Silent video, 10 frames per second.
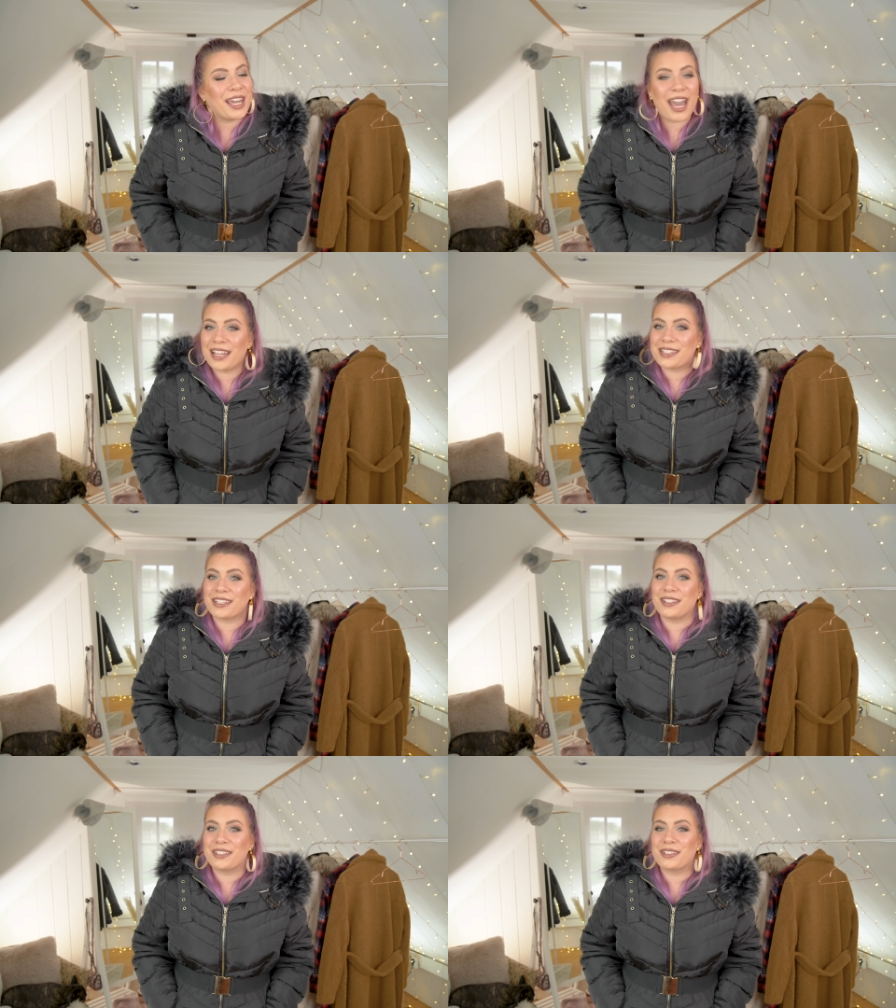Grad
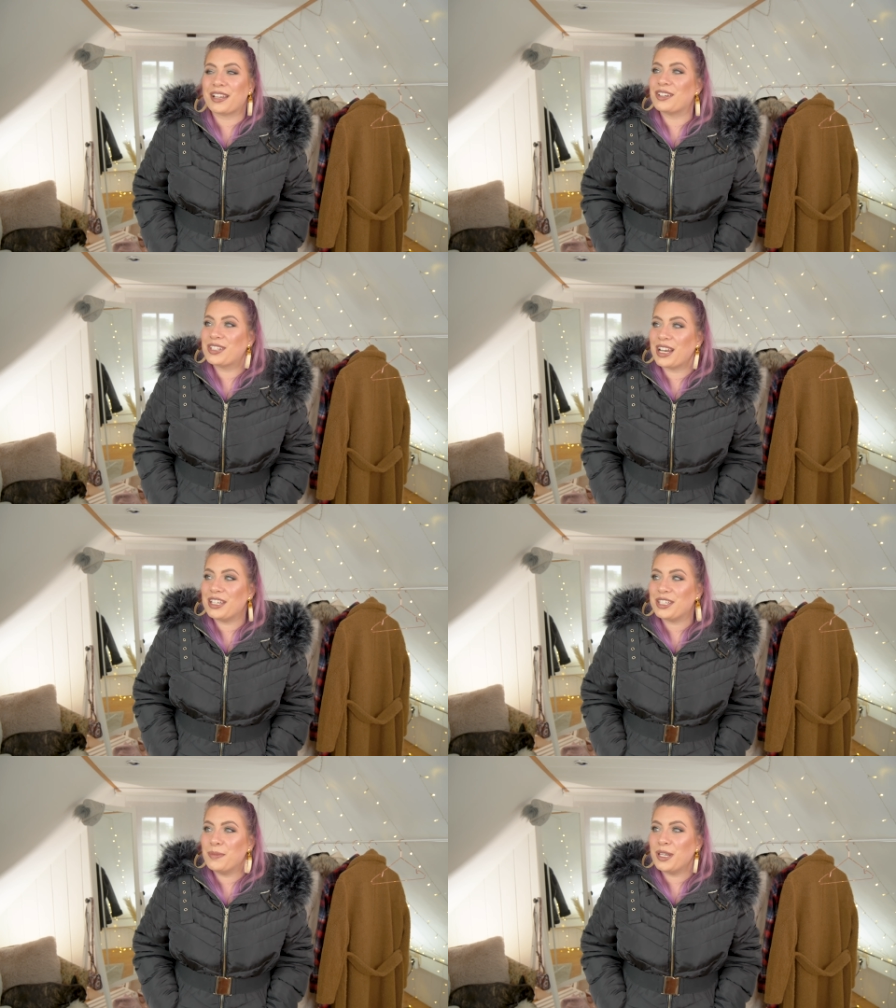sind, dann stelle
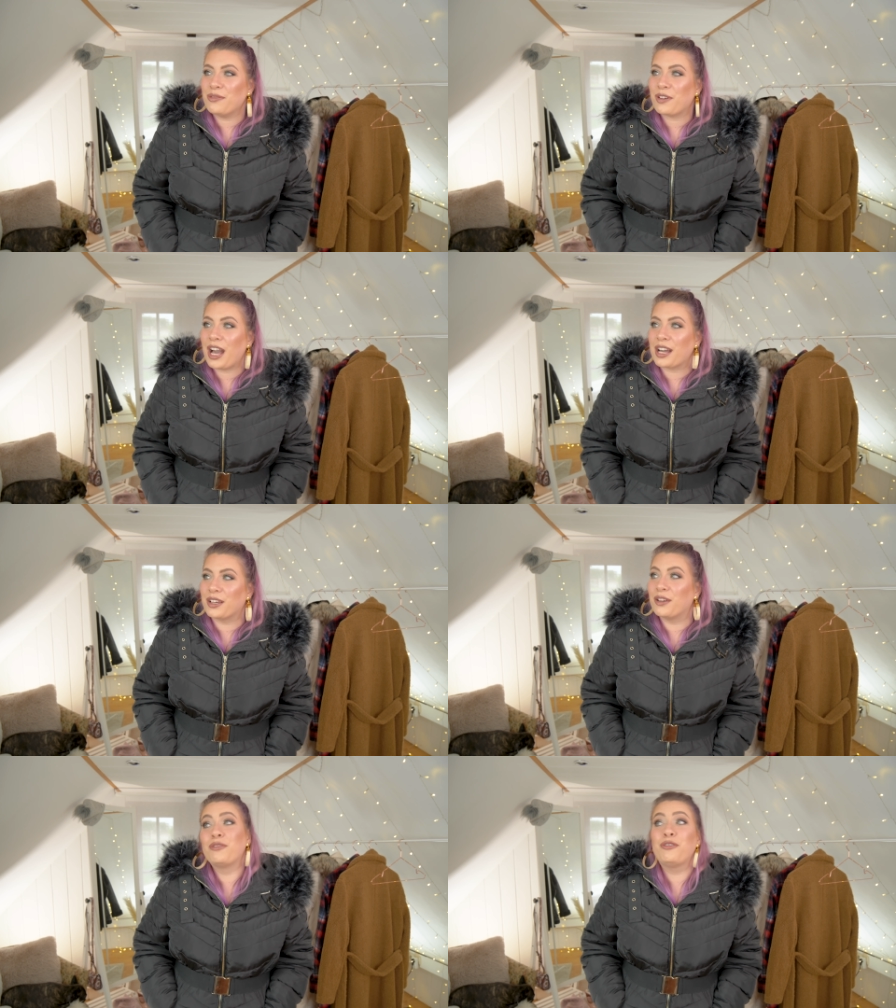ich mir die Frage,